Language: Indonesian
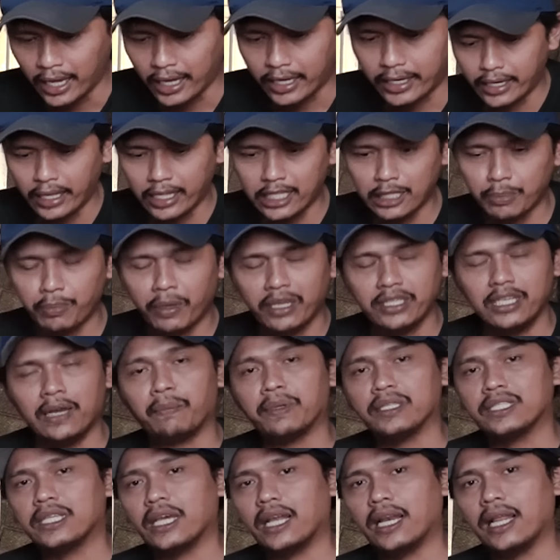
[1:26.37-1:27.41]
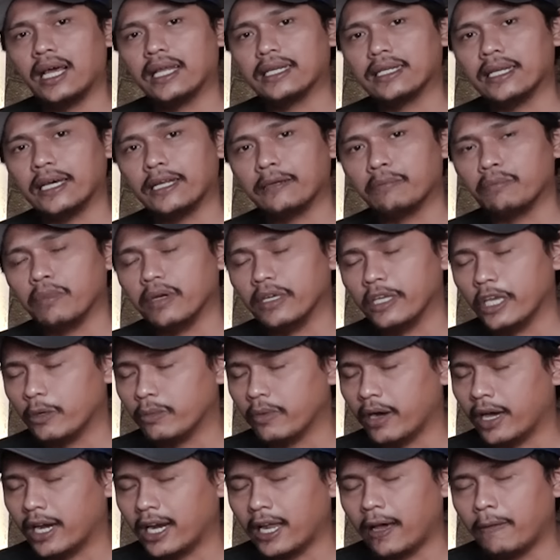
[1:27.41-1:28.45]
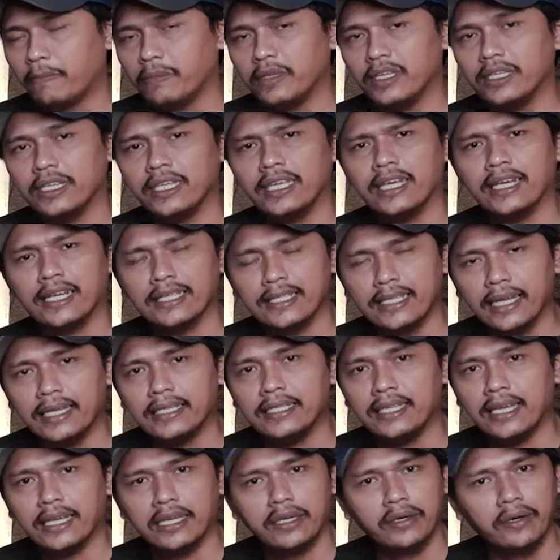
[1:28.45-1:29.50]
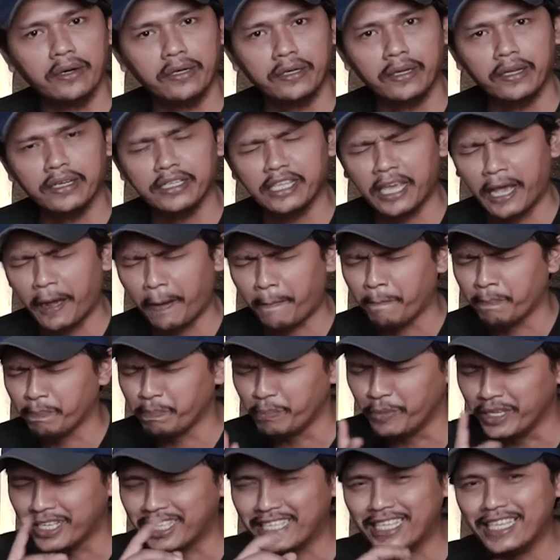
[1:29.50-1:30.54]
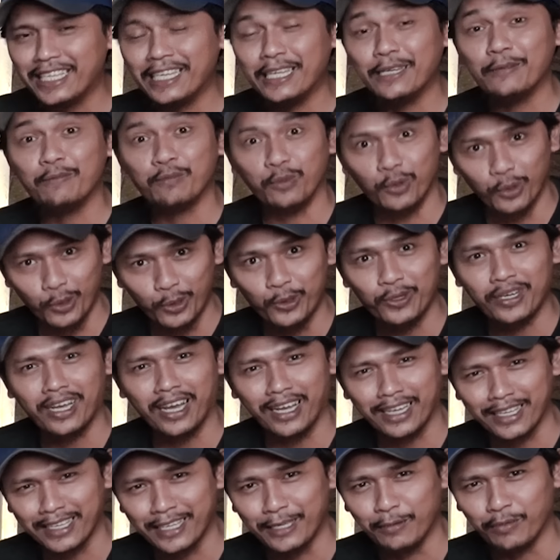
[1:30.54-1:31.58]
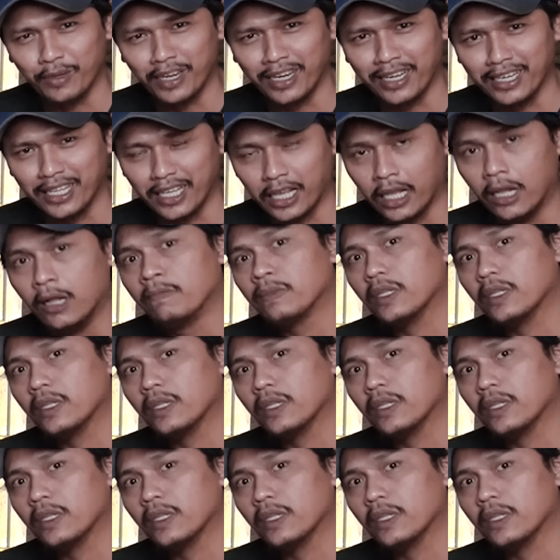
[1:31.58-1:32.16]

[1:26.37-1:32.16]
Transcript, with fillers: Dan sepanjang perjalanan beliau mengalami nih kejadian horor yang bikin bulu kaki merinding.